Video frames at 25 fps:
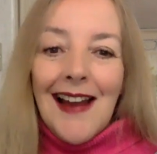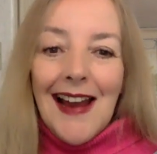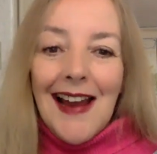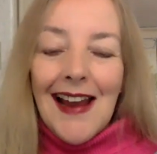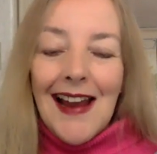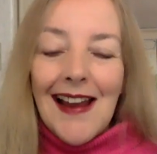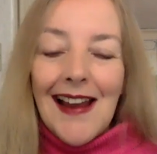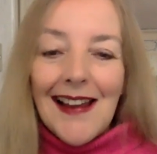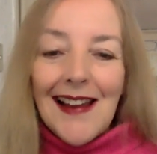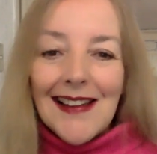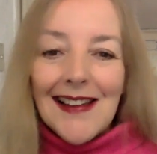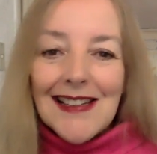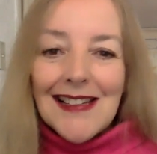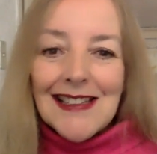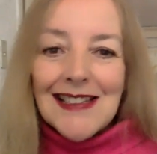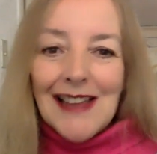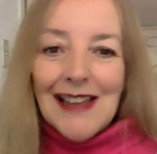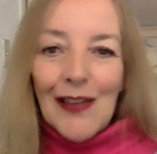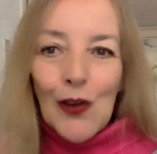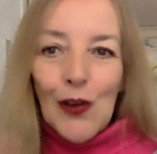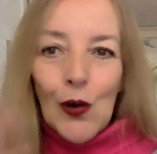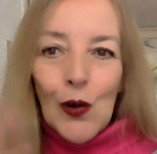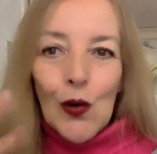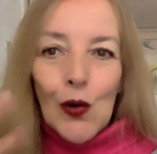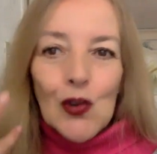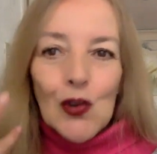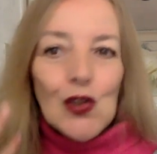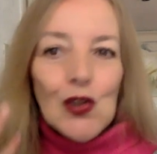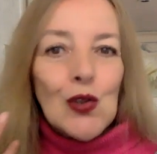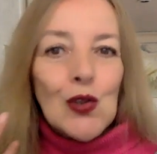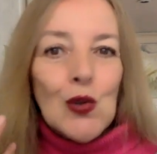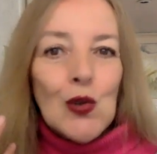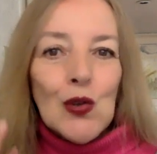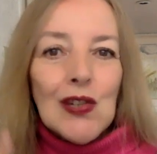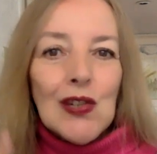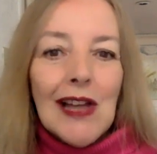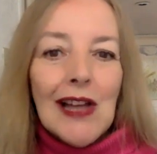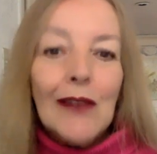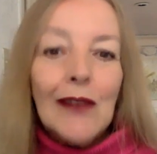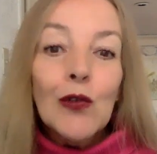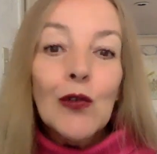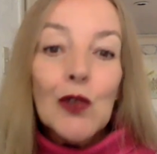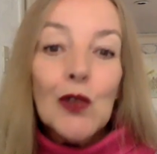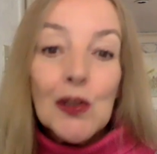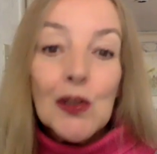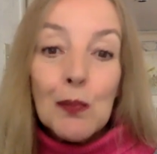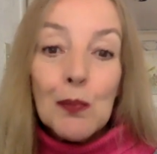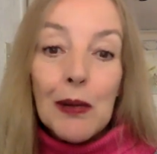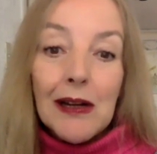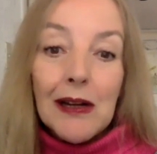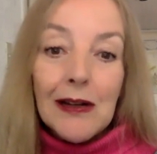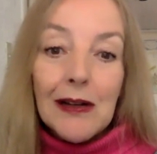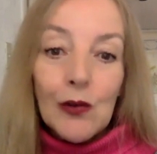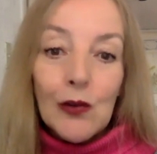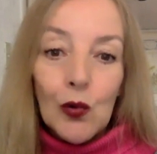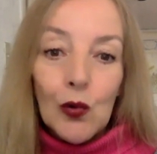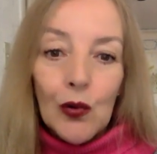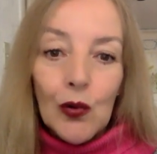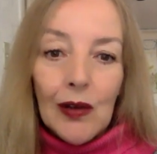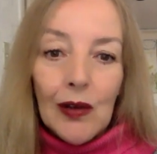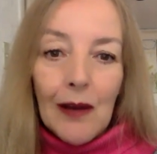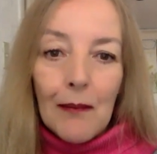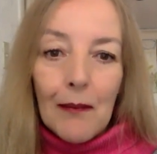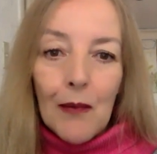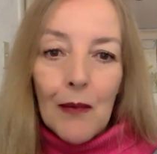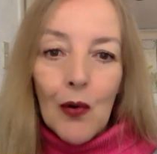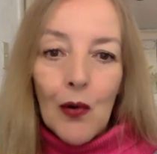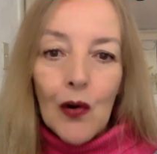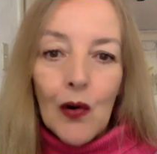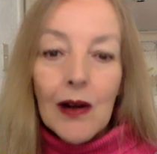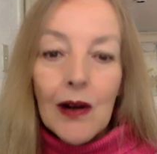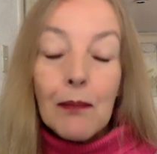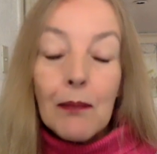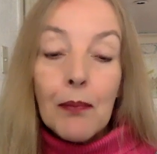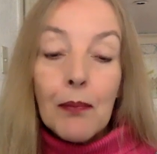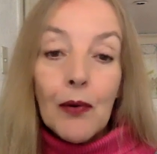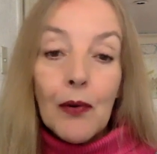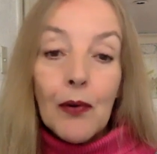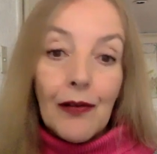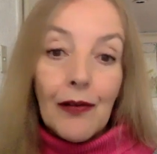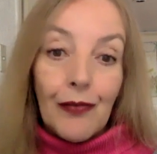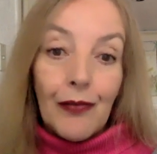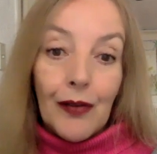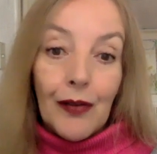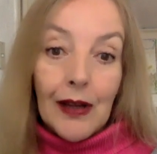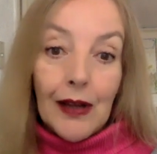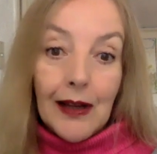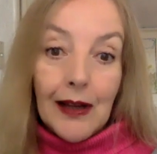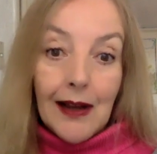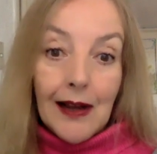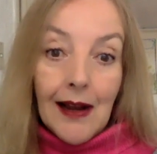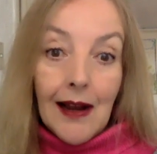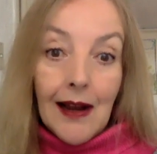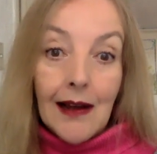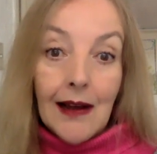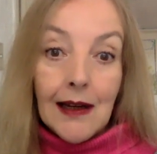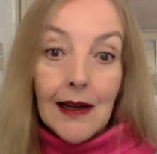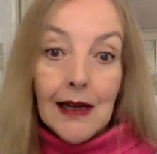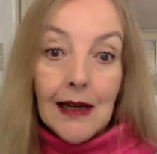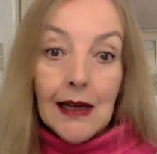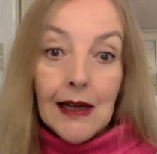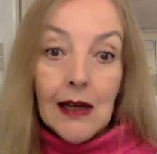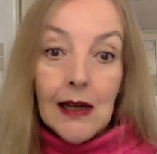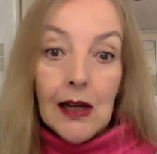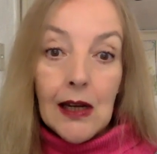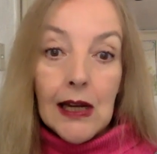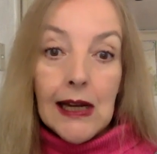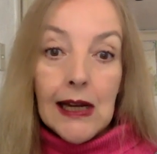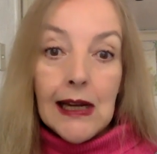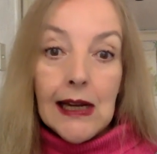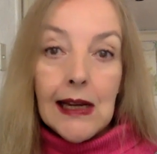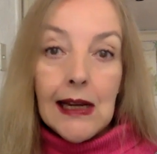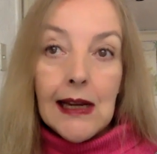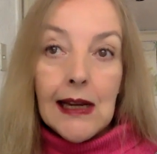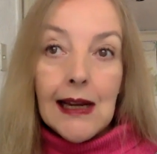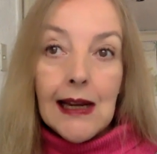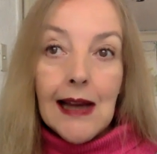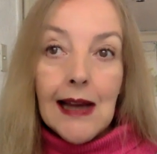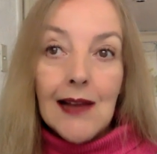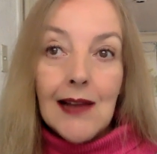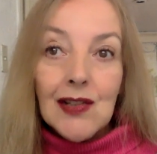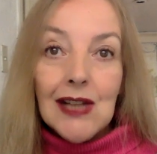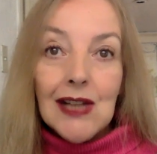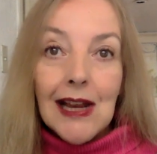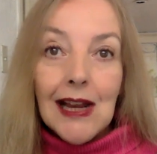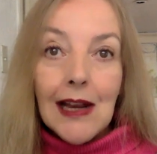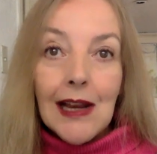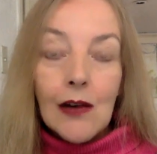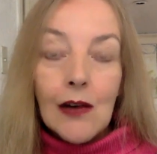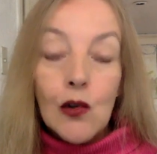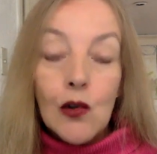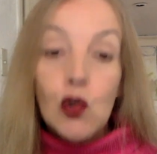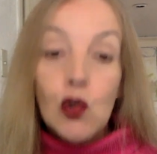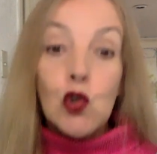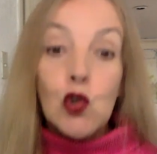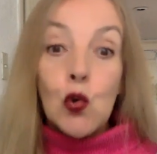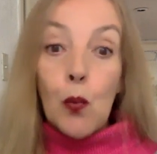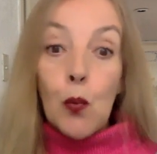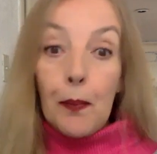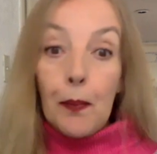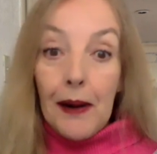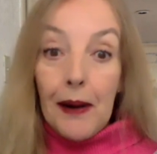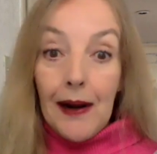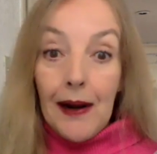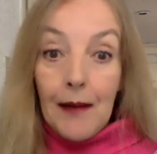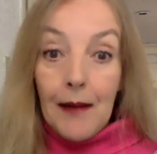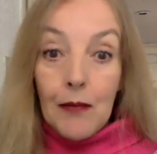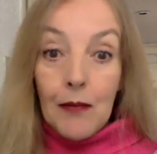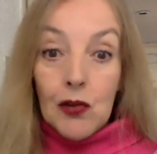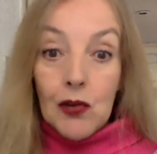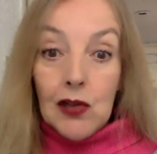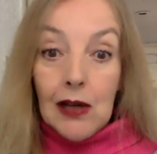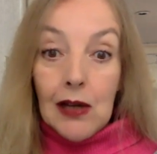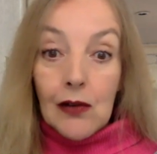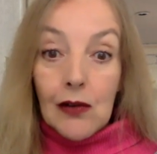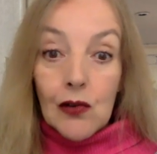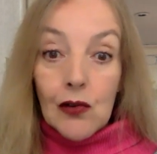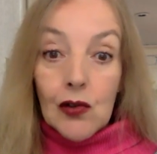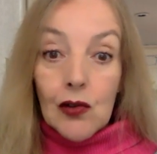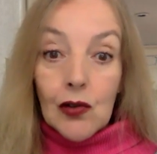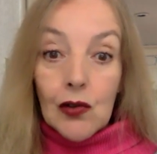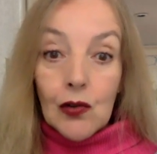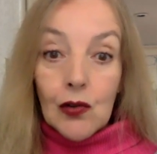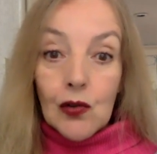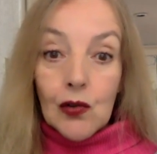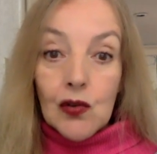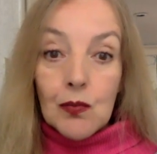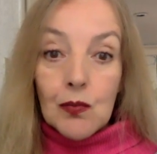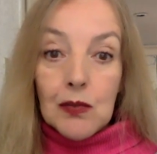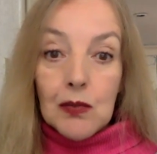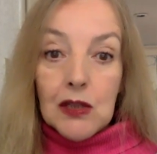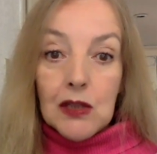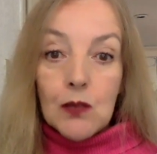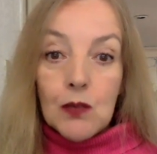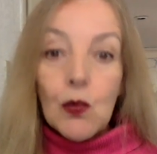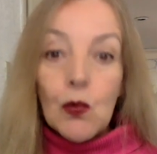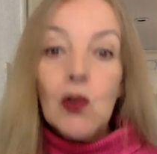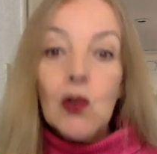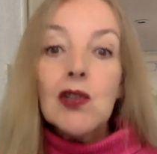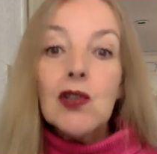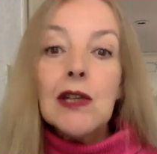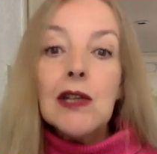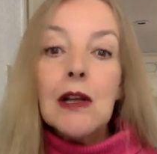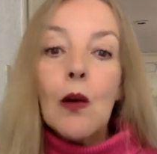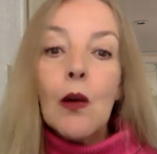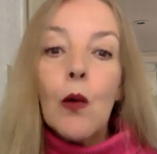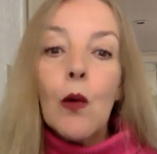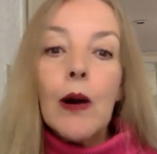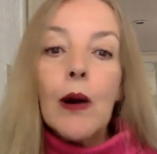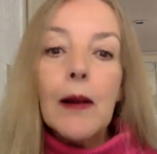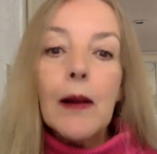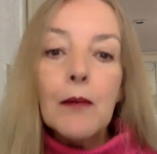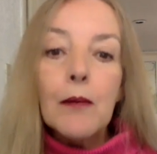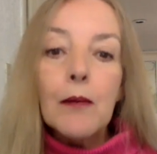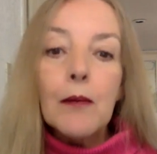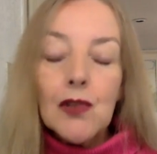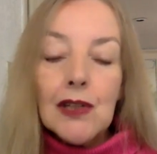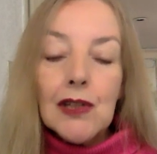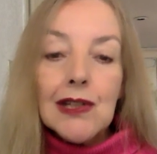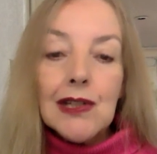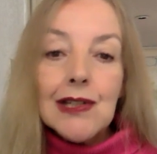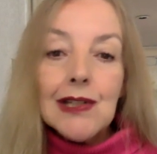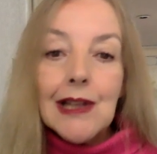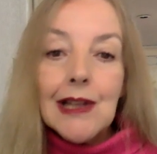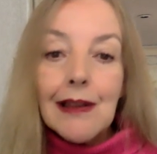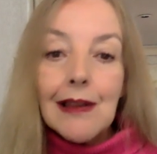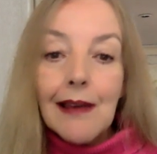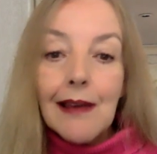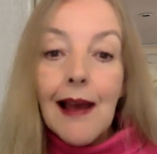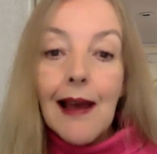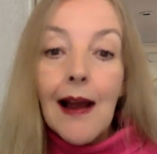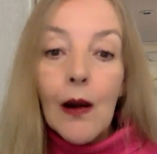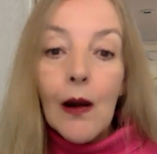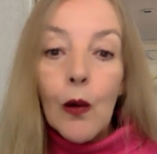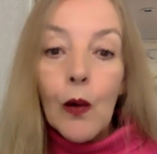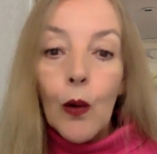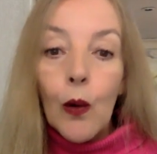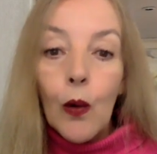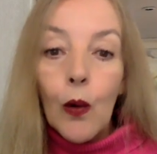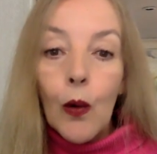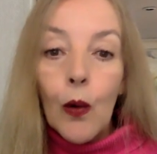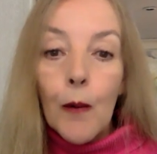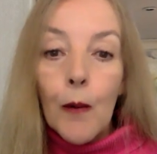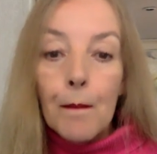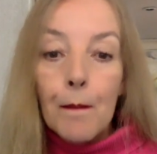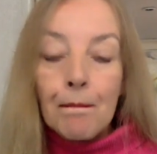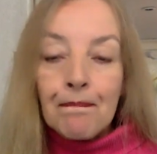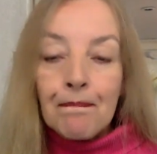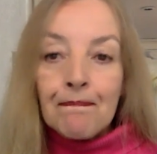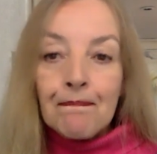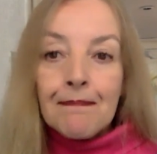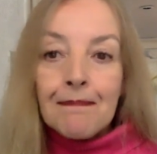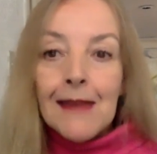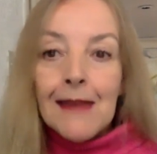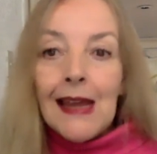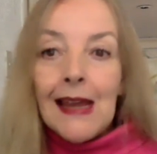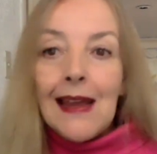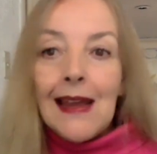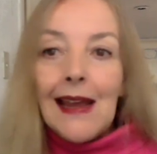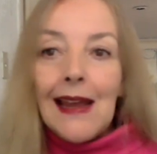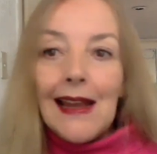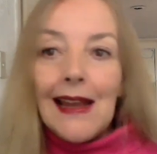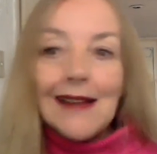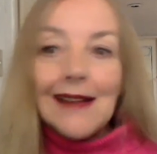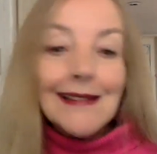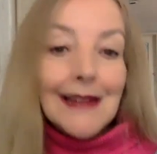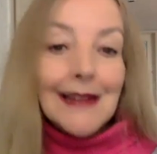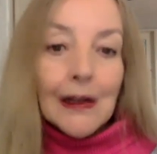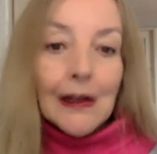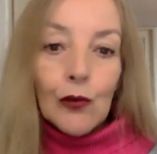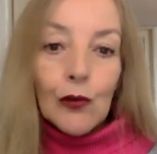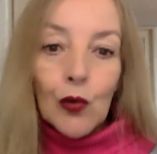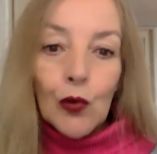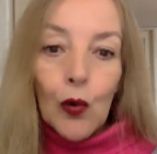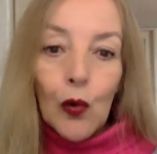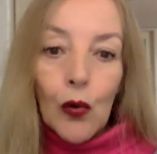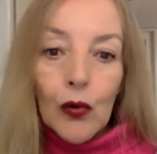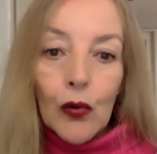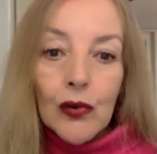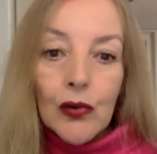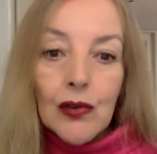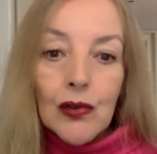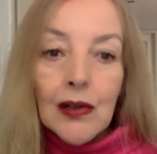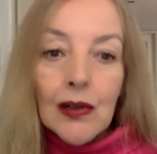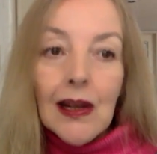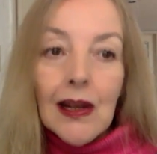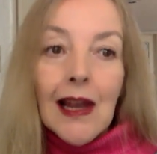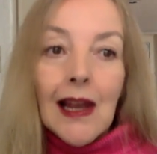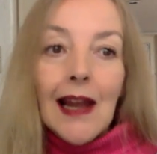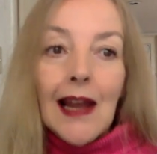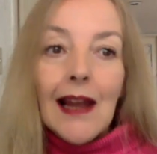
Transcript: este Dios su Santo Espíritu de amor y purifica y, hace que nos superemos a nosotros mismos y logremos ese diálogo entre todos.